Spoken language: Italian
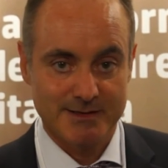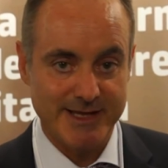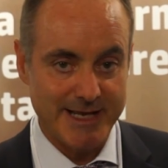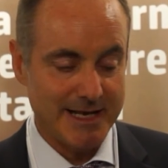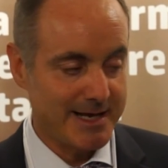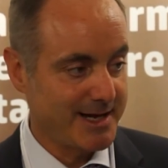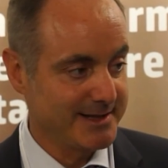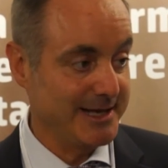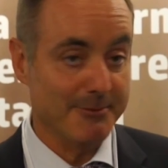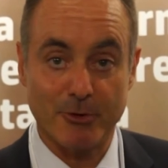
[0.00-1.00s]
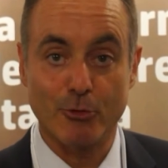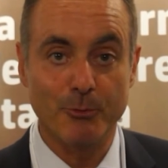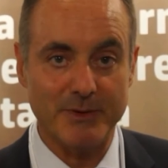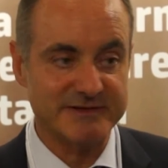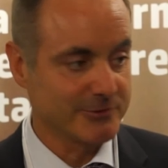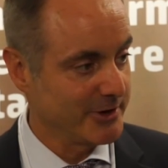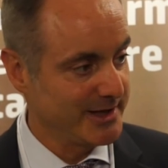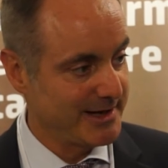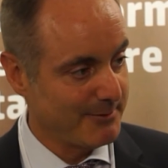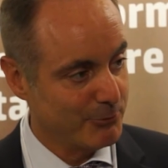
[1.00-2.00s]
del, delle
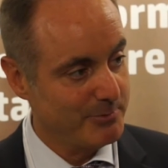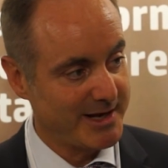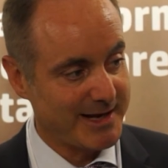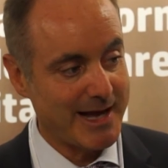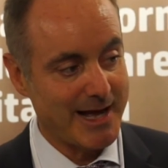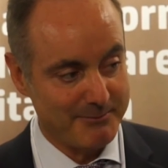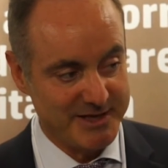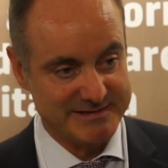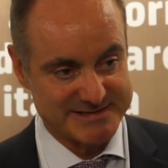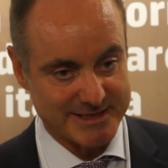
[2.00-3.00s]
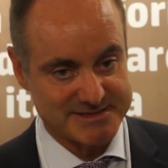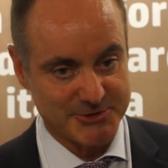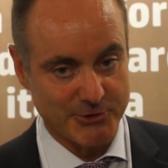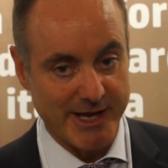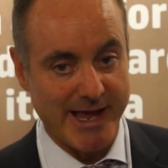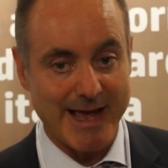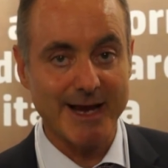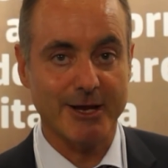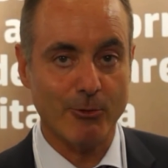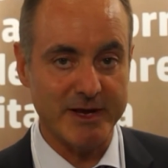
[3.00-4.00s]
preoccupazioni della pubblica amministrazione. E
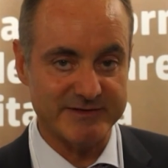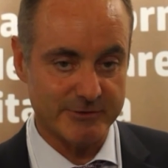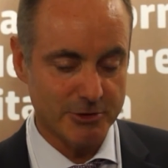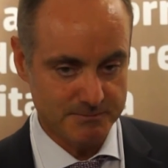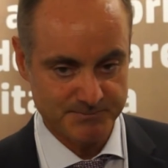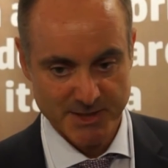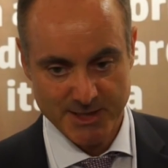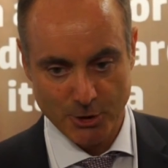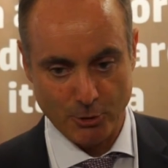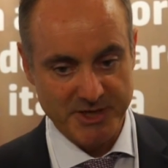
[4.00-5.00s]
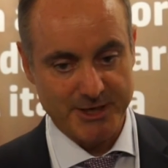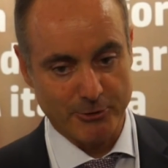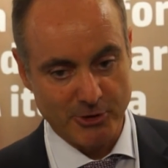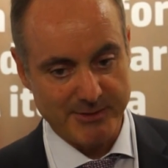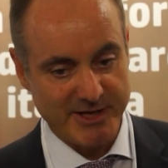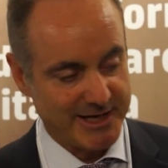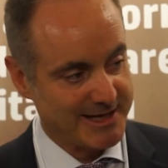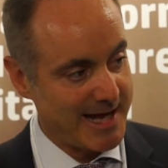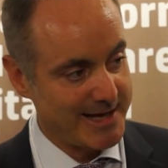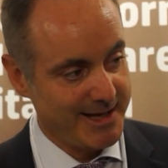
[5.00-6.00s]
anche questo, come dicono gli
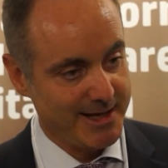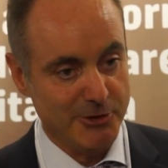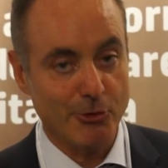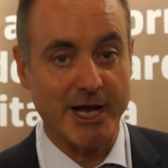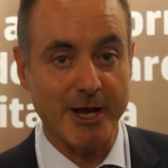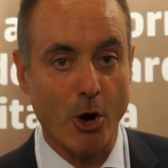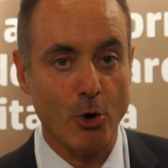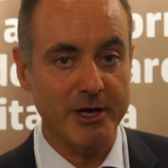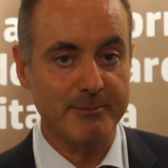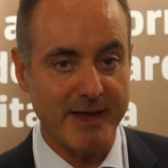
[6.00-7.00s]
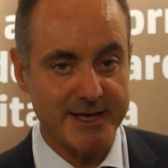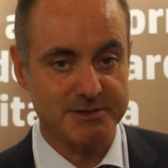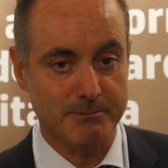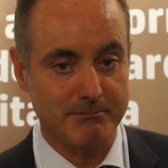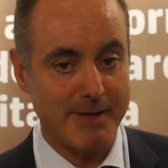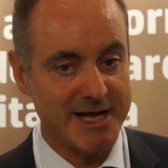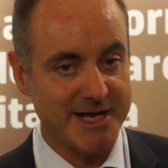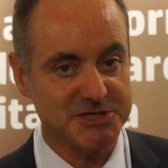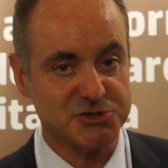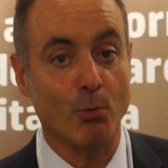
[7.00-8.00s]
americani, you can only
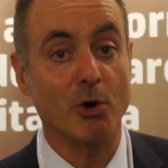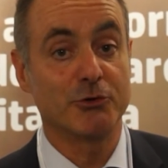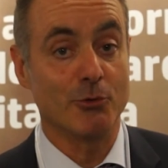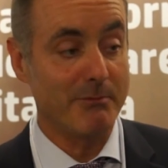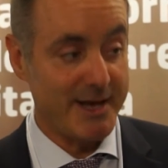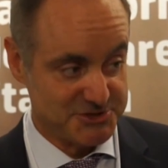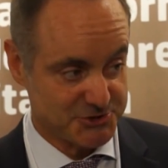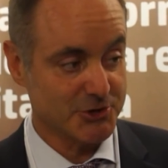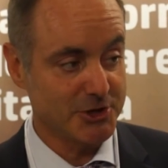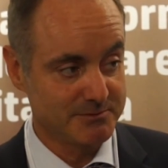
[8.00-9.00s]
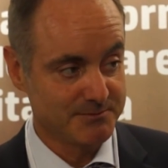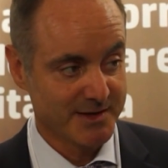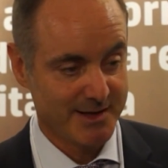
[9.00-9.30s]
manage what you measure,